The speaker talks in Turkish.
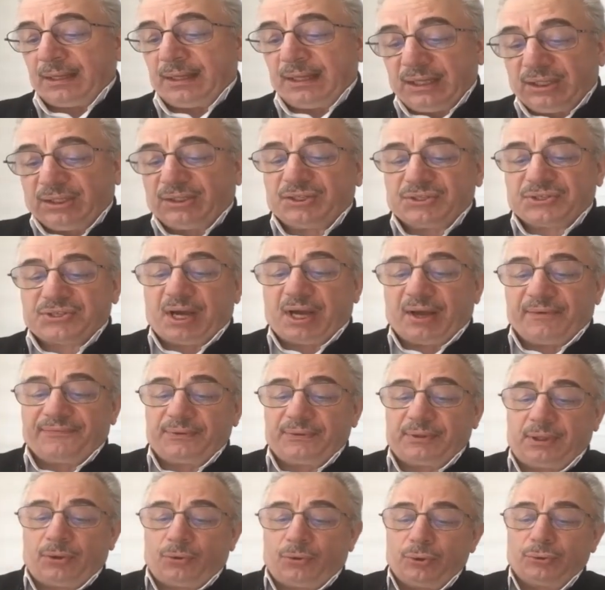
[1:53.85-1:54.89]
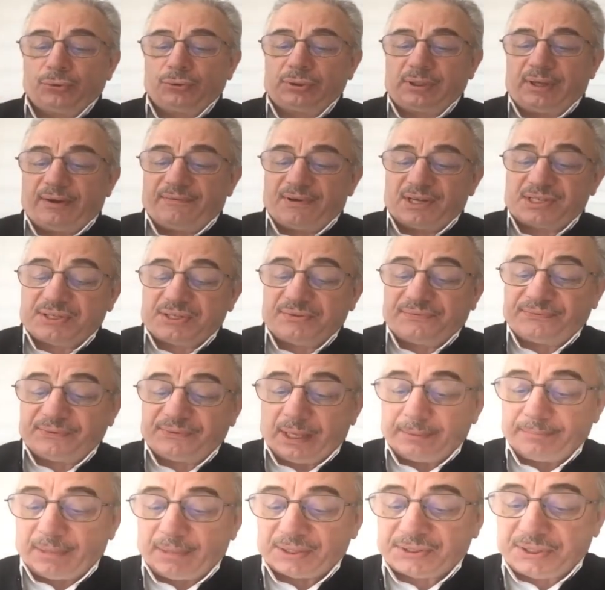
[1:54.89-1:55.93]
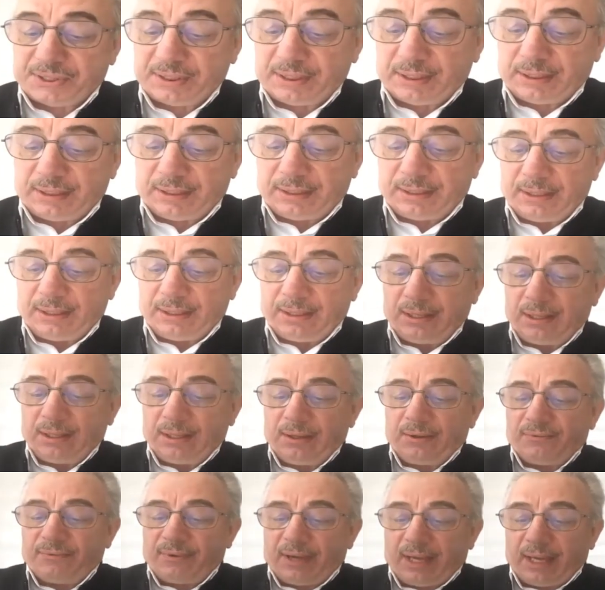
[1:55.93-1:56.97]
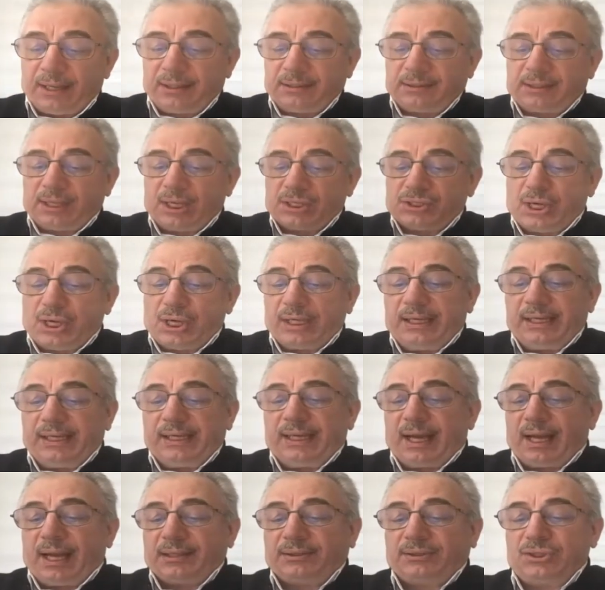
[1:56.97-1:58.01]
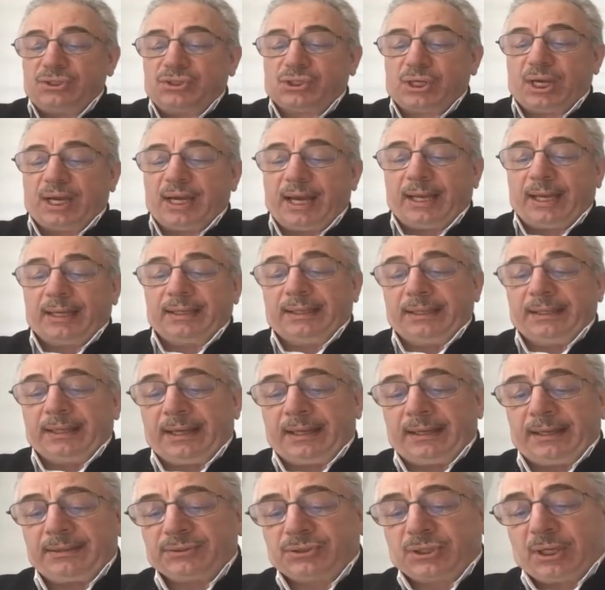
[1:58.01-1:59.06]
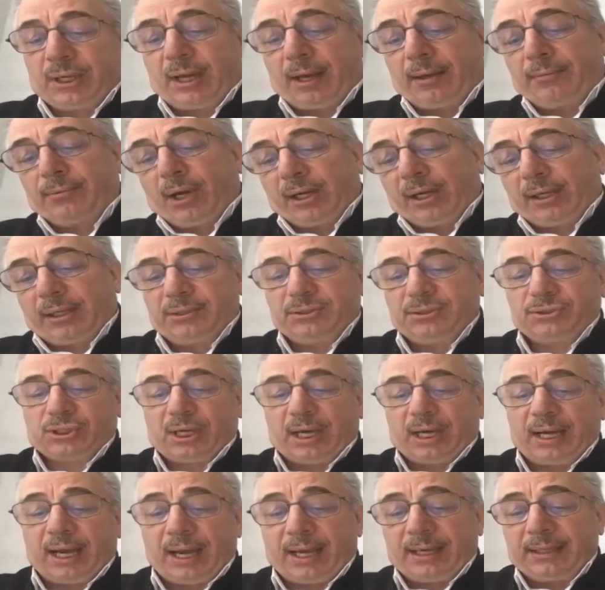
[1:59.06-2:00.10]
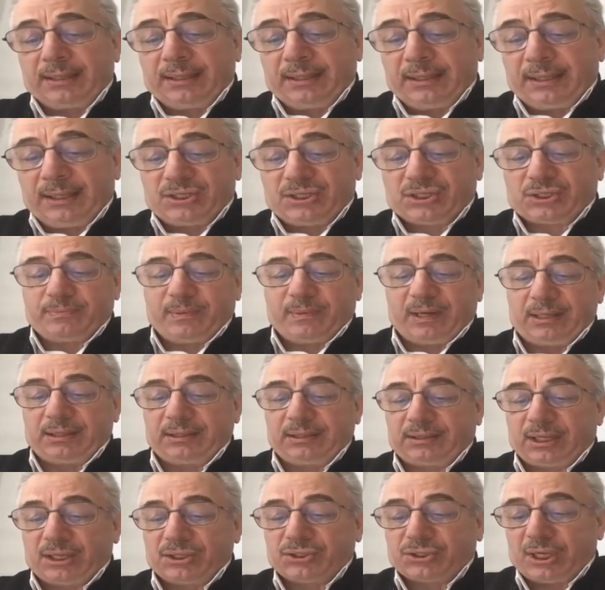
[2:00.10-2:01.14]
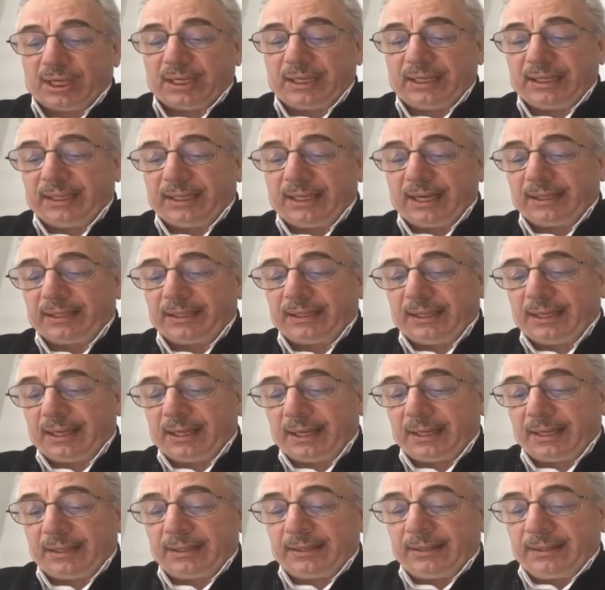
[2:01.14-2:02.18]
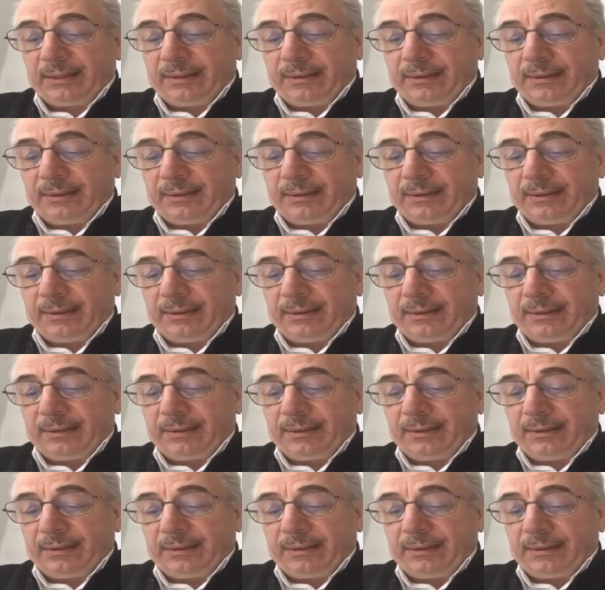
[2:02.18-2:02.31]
İttisafı onunla vasıflanması ve tecelliyat-ı celal ile Cenab-ı Hakk'ın celal isminin tecellileriyle